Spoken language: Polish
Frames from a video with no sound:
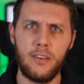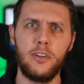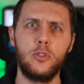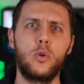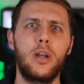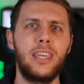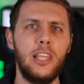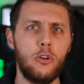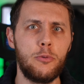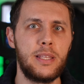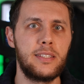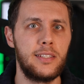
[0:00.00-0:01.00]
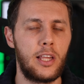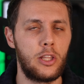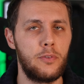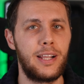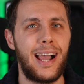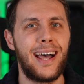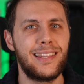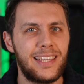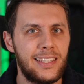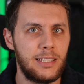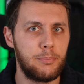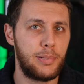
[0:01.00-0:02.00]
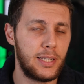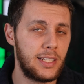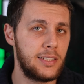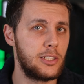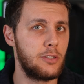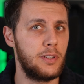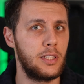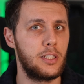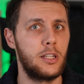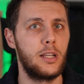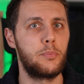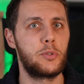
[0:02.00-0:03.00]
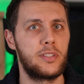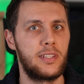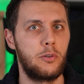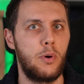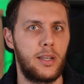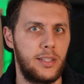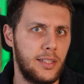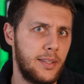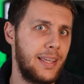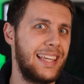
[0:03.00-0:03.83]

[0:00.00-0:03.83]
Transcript: Według kilku międzynarodowych ankiet ankiet i badań cytowanych e, przez The Guardian,